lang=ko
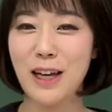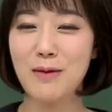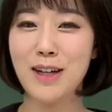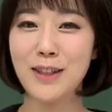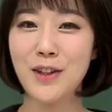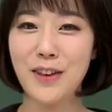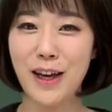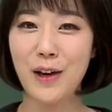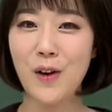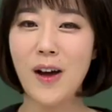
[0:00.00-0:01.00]
답을
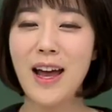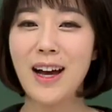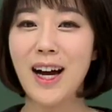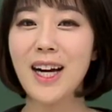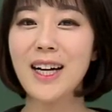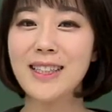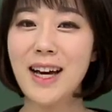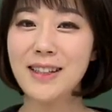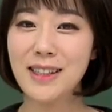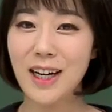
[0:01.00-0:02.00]
하셨나요? 각각의
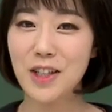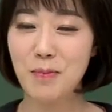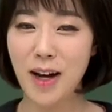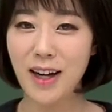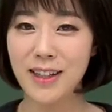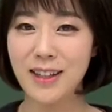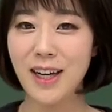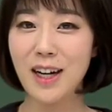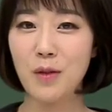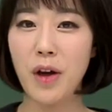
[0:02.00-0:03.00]
상징하는 바가
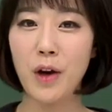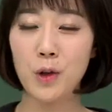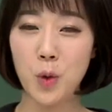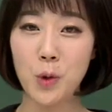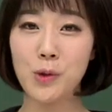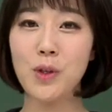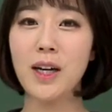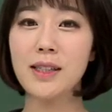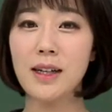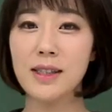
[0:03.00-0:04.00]
있다라고 해요.
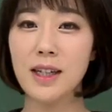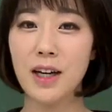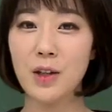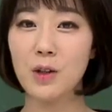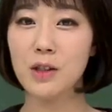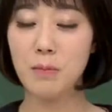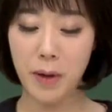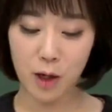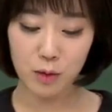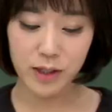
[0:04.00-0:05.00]
독수리가 상징하는 것은
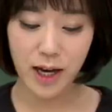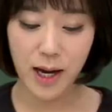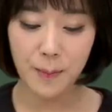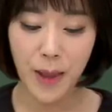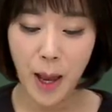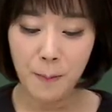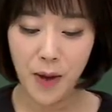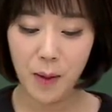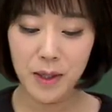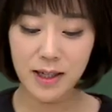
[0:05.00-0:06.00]
배우자,
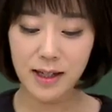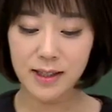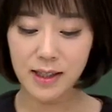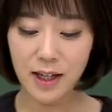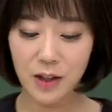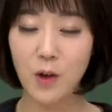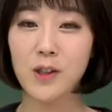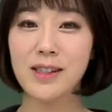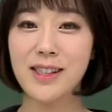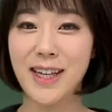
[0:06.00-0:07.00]
뱀이 상징하는
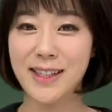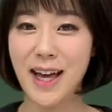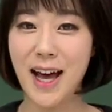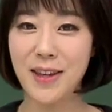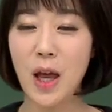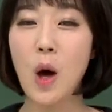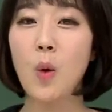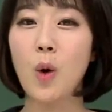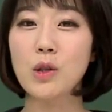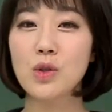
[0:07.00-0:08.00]
것은 재산,
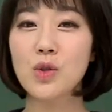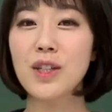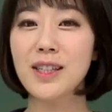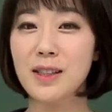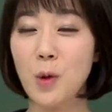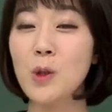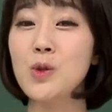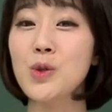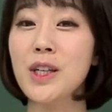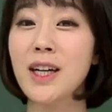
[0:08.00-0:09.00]
원숭이를,
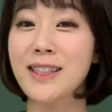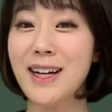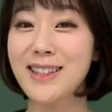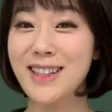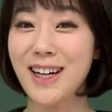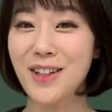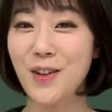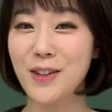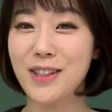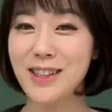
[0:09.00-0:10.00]
원숭이가 상징하는
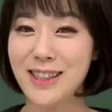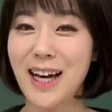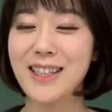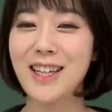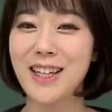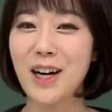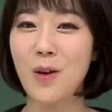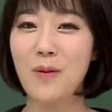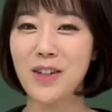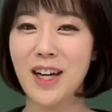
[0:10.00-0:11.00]
것은
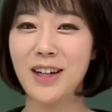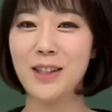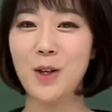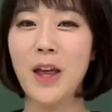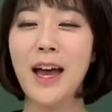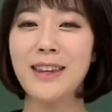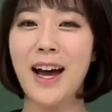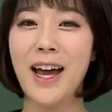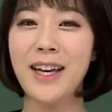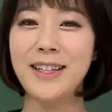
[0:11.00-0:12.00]
자식이라고 합니다. 그래서
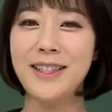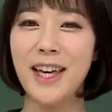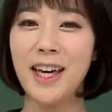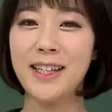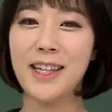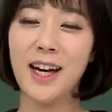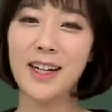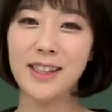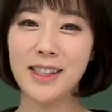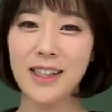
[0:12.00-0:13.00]
나의 인생의 이 세
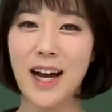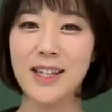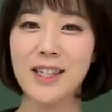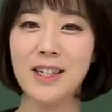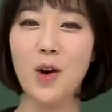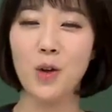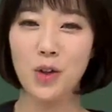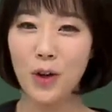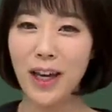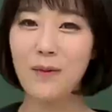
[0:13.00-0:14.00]
가지 큰 가치를
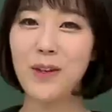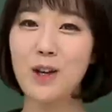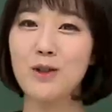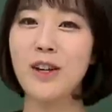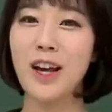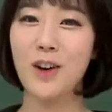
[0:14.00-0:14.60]
어떻게 함께 굴릴